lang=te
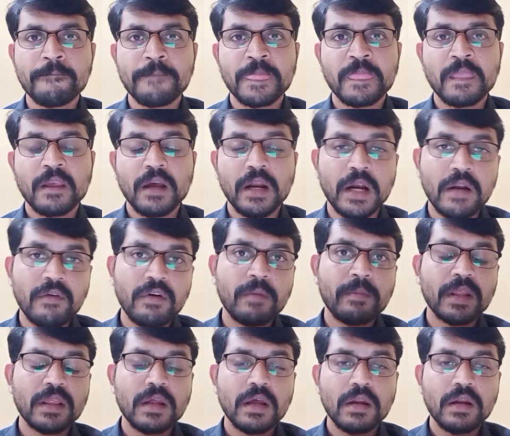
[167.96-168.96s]
రెండు వేల
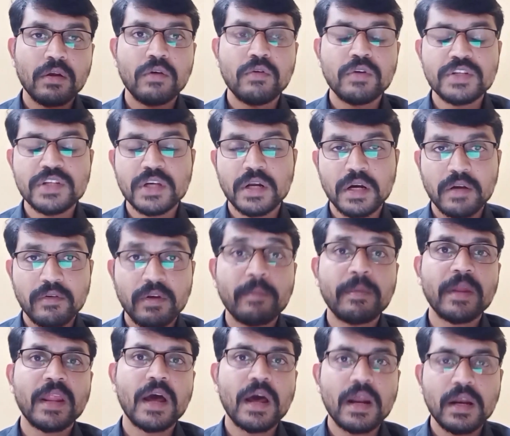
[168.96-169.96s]
పద్నాలుగులో వచ్చే రెండు వేల
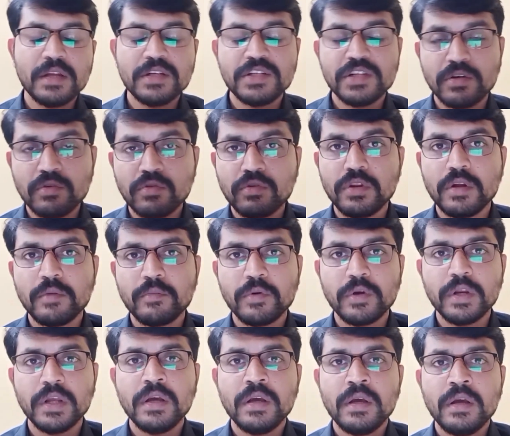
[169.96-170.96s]
పదహారు నుంచి అనుకుందాం
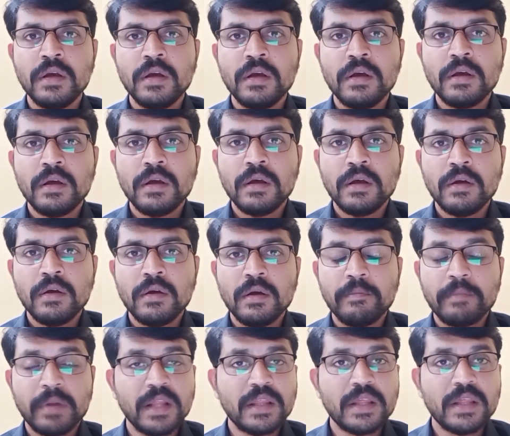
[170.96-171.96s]
పోని
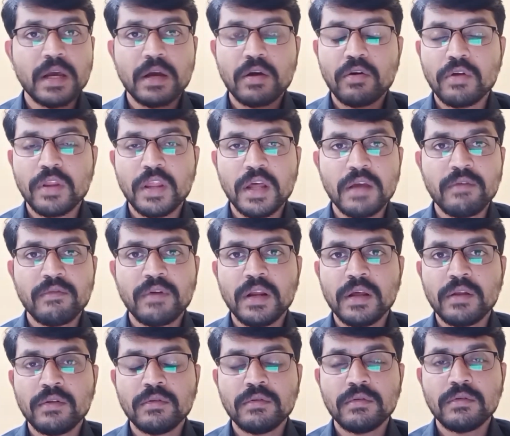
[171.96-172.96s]
ప్రత్యేక హోదా
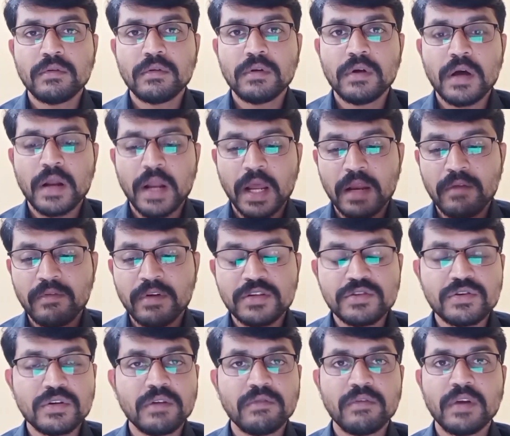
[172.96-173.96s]
ఇవ్వలేదు రైల్వే
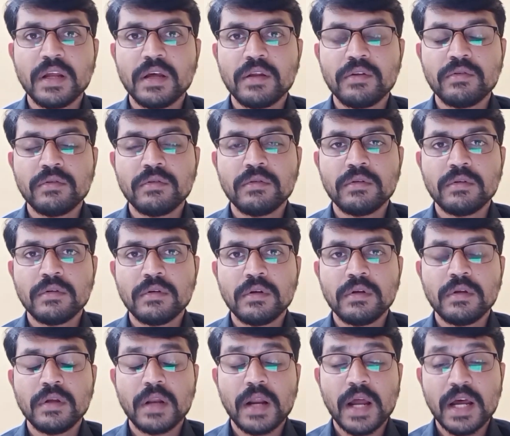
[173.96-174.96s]
జోన్ ఇవ్వలేదు
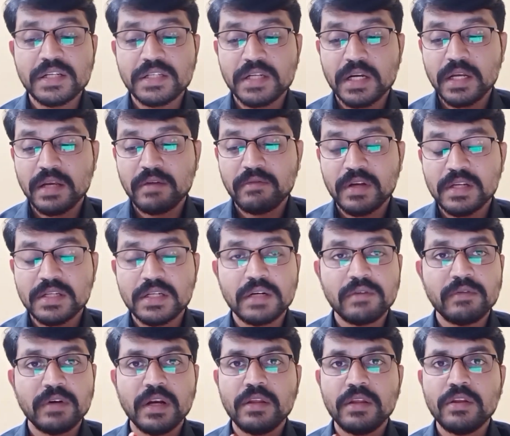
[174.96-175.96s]
రాష్ట్రానికి
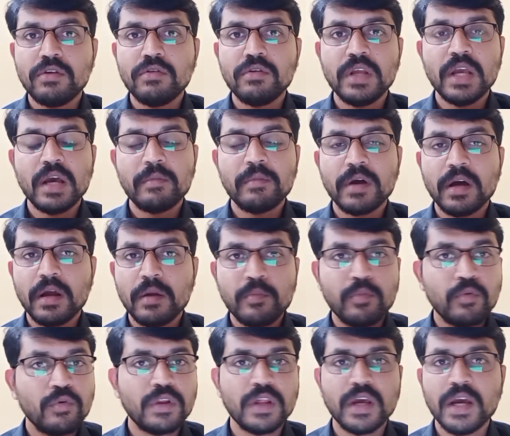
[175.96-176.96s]
ఇవ్వాల్సినటువంటి నిధులు నియామకాలు
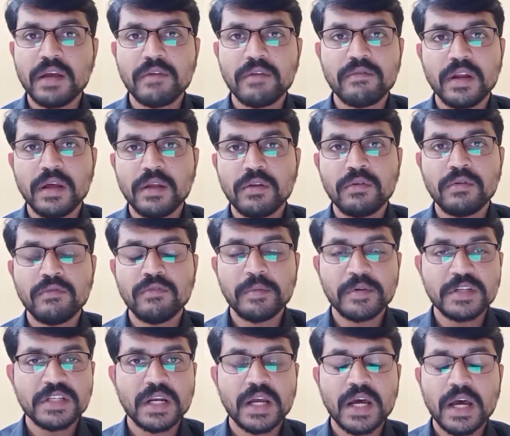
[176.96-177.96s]
పూర్తిగా ఇవ్వలేదు
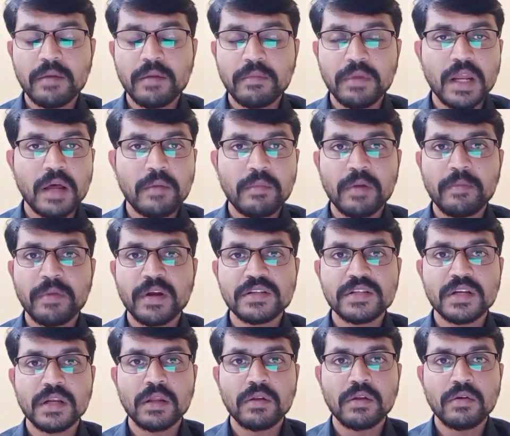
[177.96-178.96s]
విభజన హామీలు
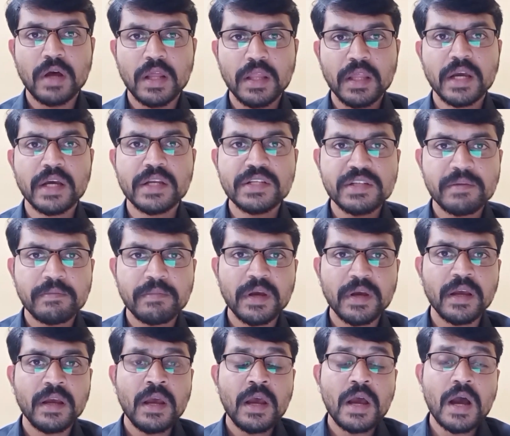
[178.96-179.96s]
అమలుపరచలేదు అందుకని చెప్పే
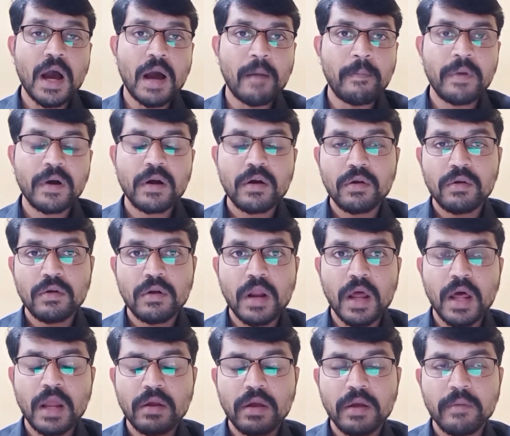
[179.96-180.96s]
అప్పట్లో
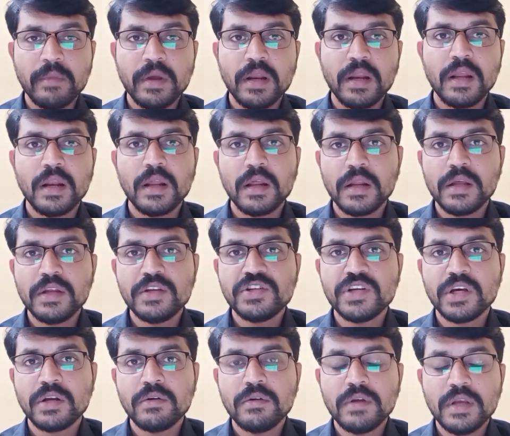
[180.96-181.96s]
నాలుగు ఎమ్మెల్యేలైనా
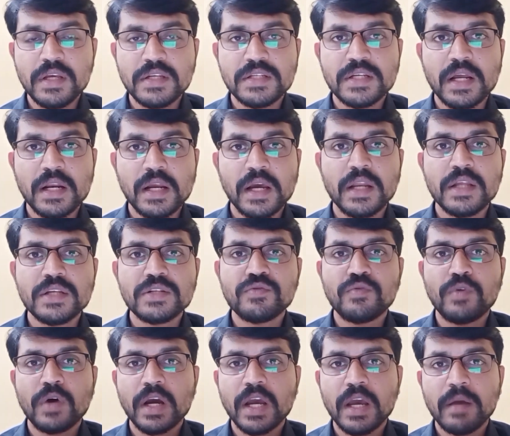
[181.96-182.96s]
ఇచ్చారు ఈసారి కనీసం
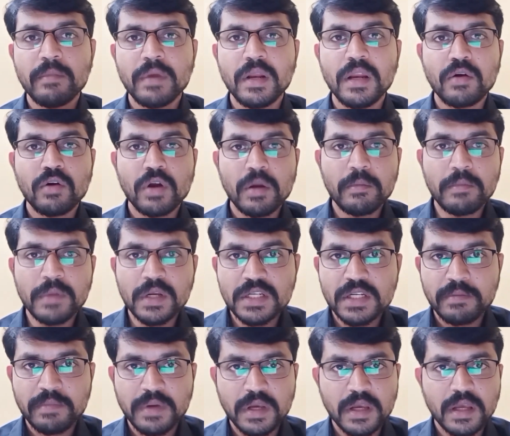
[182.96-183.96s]
ఒక్క ఎమ్మెల్యే కూడా
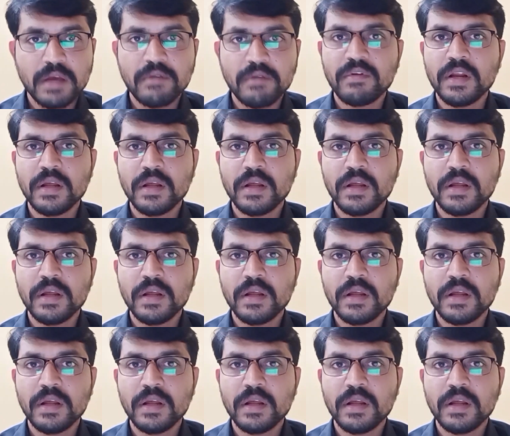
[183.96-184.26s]
బీజేపీకి ఇవ్వలేదు